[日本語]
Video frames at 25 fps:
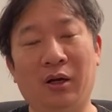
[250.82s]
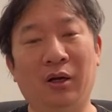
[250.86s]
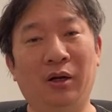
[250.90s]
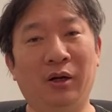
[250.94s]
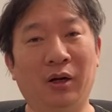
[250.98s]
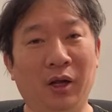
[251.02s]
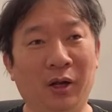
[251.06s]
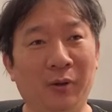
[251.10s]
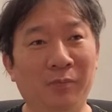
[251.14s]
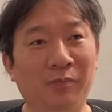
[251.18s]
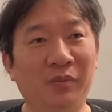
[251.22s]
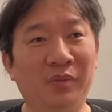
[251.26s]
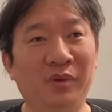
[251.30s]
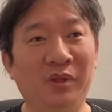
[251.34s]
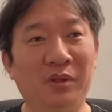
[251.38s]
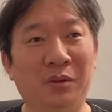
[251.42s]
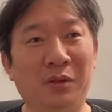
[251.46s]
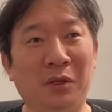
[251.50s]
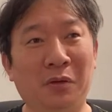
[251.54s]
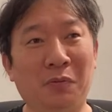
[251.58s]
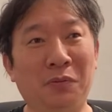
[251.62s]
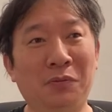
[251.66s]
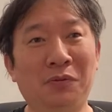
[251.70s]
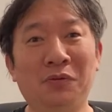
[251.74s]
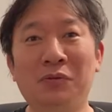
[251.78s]
いからね、
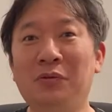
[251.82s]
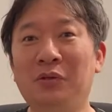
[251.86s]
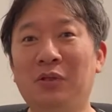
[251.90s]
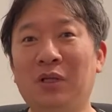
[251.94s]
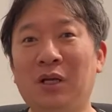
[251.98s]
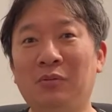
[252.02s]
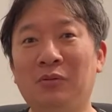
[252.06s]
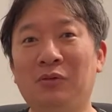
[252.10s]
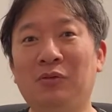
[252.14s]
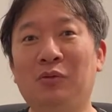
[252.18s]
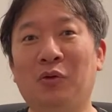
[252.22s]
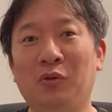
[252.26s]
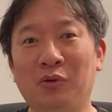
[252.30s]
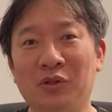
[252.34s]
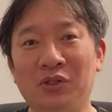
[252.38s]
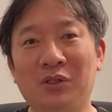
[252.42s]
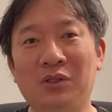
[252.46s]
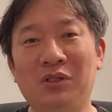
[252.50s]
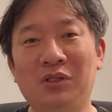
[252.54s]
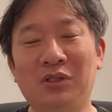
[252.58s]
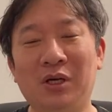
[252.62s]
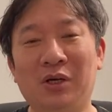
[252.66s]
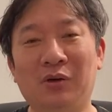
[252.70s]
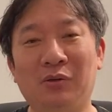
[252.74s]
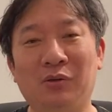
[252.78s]
ら普通に多分投資
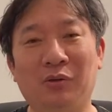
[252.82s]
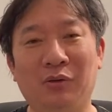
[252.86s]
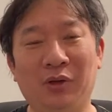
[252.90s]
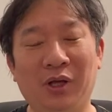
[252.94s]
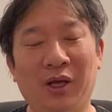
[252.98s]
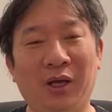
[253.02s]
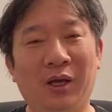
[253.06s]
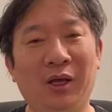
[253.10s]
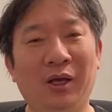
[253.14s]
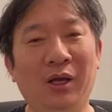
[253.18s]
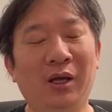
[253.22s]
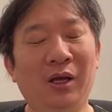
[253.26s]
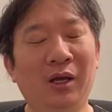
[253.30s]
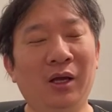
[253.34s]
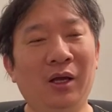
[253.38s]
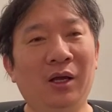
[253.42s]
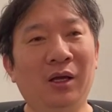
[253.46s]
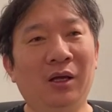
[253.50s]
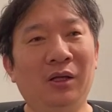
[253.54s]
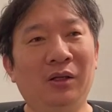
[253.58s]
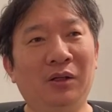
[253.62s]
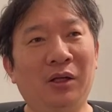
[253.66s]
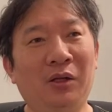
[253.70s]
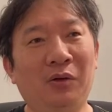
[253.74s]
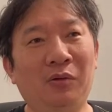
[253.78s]
しちゃうので、
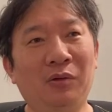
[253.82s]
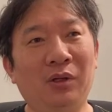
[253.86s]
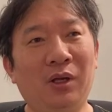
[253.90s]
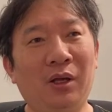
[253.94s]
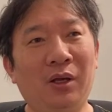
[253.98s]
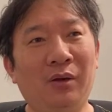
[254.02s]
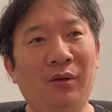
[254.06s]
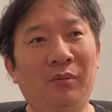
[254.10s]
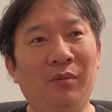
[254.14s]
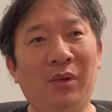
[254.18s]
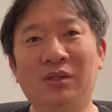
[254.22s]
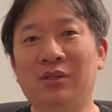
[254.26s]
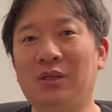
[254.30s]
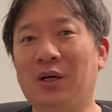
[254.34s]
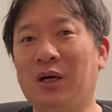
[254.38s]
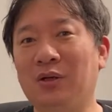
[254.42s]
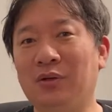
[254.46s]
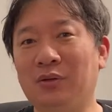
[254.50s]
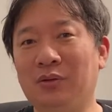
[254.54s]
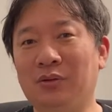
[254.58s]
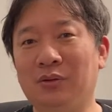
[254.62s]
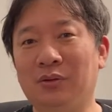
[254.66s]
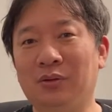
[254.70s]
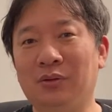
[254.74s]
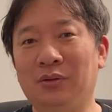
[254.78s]
なので、まず
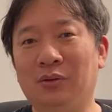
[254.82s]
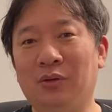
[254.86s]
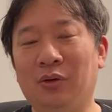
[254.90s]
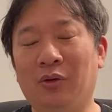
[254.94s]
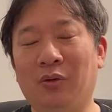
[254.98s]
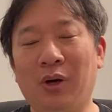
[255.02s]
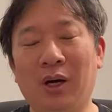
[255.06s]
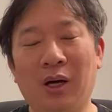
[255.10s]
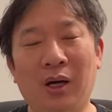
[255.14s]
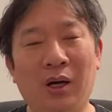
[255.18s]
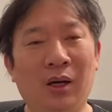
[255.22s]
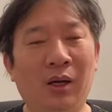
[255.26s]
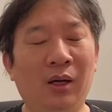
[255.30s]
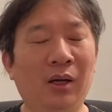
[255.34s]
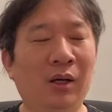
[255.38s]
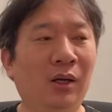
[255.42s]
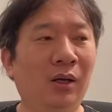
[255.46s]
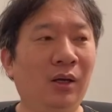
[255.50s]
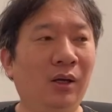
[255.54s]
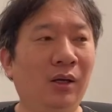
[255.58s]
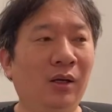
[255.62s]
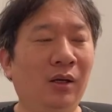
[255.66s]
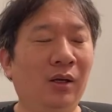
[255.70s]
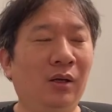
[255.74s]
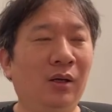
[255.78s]
歩くのは、
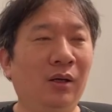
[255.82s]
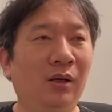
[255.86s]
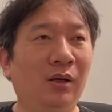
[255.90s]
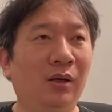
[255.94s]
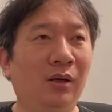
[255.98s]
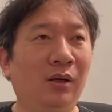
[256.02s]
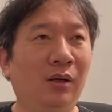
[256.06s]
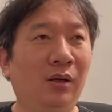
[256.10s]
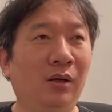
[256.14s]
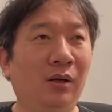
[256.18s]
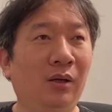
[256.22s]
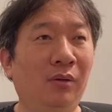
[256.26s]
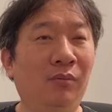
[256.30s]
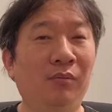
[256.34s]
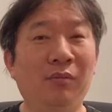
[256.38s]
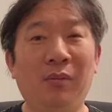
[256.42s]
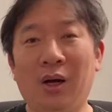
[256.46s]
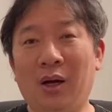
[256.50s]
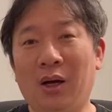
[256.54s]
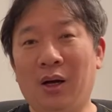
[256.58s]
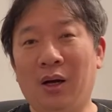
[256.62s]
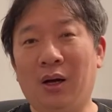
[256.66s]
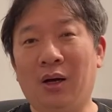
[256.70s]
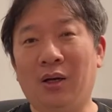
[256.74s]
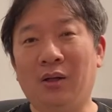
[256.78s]

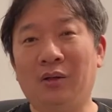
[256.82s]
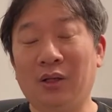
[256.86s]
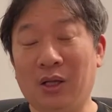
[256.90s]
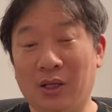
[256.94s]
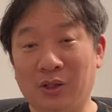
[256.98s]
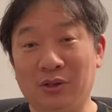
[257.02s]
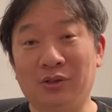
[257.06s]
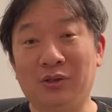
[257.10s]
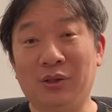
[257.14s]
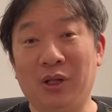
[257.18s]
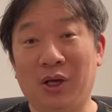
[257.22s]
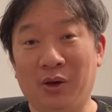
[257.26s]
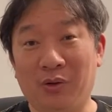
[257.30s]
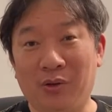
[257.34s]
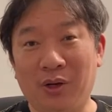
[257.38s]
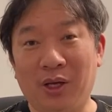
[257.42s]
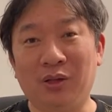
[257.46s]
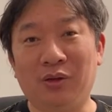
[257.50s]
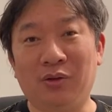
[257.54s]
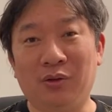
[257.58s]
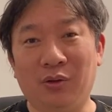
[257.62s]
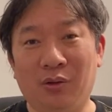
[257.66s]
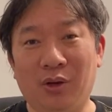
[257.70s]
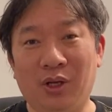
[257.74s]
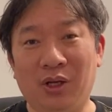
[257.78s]
まあ、夏だよねっ
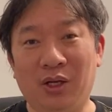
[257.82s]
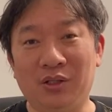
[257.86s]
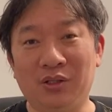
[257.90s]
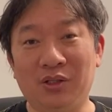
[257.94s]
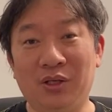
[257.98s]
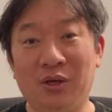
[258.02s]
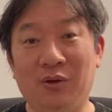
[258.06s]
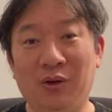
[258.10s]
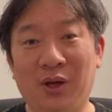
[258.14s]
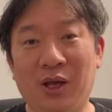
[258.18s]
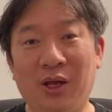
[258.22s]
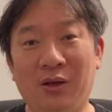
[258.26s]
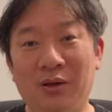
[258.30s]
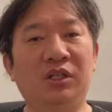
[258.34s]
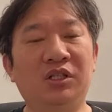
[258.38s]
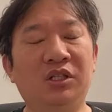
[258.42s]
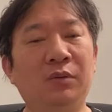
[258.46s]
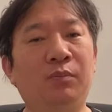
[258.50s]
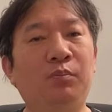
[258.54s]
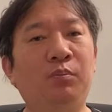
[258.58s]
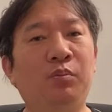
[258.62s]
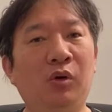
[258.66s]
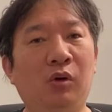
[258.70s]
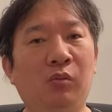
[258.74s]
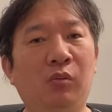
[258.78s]
ていう話だよね。
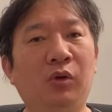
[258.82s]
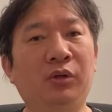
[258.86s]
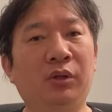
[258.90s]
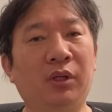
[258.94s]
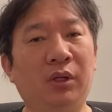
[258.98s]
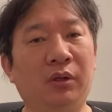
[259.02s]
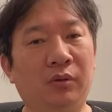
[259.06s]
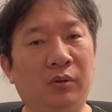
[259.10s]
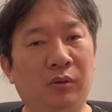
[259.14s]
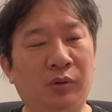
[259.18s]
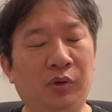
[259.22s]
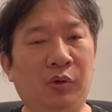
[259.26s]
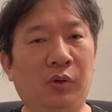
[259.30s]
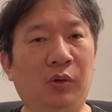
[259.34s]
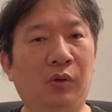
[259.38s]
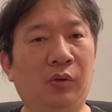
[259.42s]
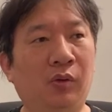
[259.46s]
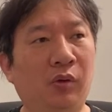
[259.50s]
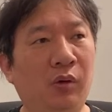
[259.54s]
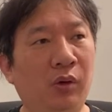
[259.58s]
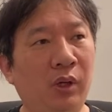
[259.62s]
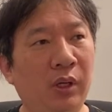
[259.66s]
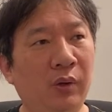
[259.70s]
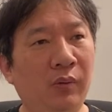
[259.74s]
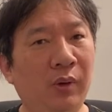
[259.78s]
湿布を持っていくこと、
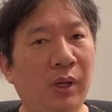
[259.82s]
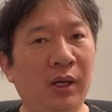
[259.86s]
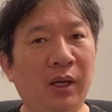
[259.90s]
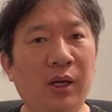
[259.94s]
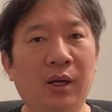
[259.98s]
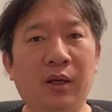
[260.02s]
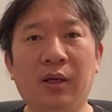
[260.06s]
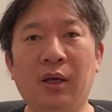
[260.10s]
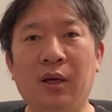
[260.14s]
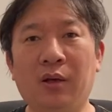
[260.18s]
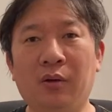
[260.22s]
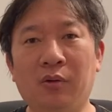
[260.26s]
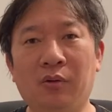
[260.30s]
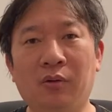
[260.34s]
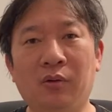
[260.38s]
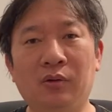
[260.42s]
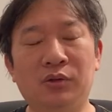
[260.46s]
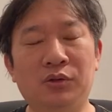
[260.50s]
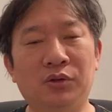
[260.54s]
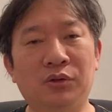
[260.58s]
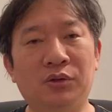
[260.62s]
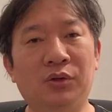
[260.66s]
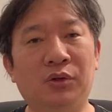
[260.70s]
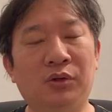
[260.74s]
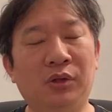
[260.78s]
これはね、結構
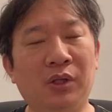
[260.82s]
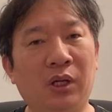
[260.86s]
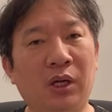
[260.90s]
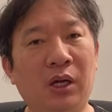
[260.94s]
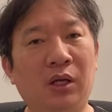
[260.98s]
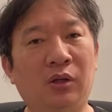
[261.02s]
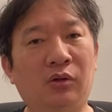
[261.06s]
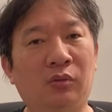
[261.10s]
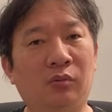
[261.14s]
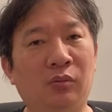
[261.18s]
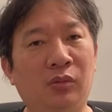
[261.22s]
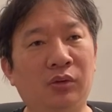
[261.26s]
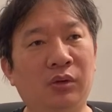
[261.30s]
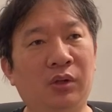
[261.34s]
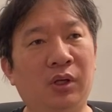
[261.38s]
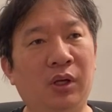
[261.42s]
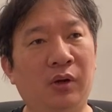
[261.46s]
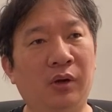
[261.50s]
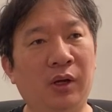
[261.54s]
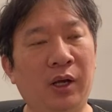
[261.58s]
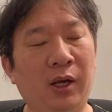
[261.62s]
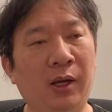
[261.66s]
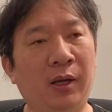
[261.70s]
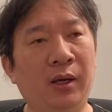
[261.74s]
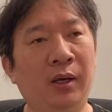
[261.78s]
重要だなと思った
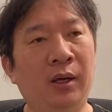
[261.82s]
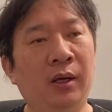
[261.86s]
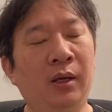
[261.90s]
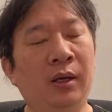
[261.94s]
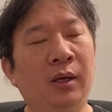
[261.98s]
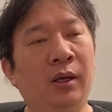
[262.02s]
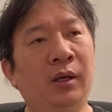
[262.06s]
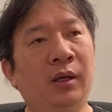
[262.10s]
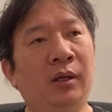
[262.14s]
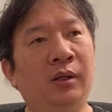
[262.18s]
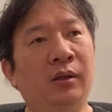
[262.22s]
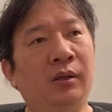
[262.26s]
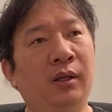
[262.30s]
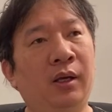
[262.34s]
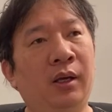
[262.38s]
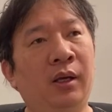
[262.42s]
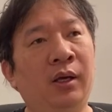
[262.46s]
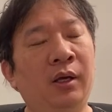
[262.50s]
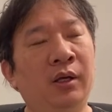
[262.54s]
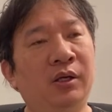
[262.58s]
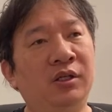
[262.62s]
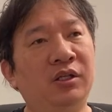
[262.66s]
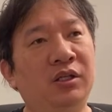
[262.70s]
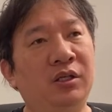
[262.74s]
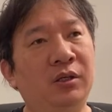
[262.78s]
よね。
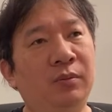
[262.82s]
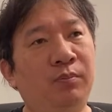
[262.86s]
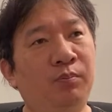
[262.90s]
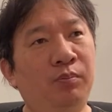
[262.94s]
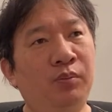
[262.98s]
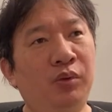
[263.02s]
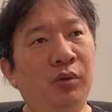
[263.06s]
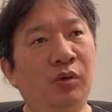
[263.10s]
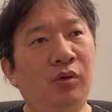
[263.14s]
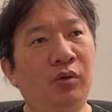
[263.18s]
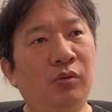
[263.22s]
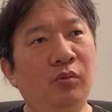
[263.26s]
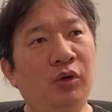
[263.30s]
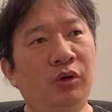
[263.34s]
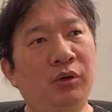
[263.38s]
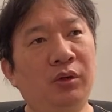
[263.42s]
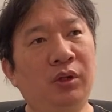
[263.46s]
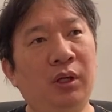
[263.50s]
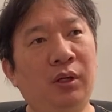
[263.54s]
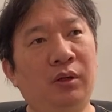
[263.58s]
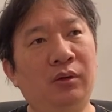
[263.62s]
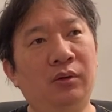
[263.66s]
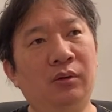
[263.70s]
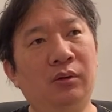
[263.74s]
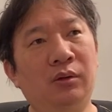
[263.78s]
で、湿布を持っ
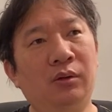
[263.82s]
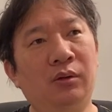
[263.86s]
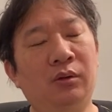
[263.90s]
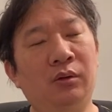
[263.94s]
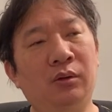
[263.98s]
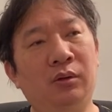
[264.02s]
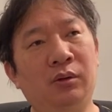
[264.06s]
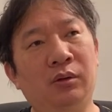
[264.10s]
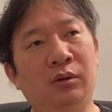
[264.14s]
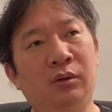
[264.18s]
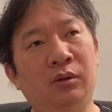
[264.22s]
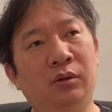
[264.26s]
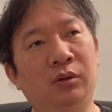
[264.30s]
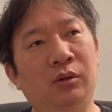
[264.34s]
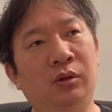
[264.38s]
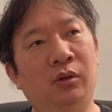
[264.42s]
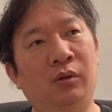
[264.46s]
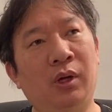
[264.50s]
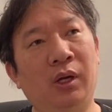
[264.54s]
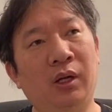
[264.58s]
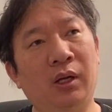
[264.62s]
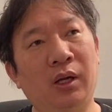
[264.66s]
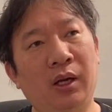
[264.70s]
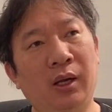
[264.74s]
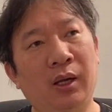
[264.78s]
てくの
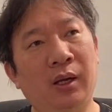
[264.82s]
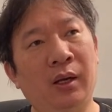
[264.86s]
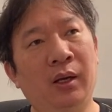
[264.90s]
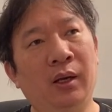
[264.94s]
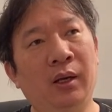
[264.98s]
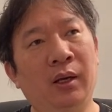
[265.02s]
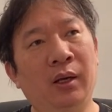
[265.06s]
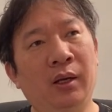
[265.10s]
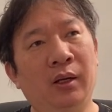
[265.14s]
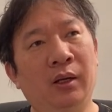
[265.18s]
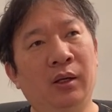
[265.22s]
はね、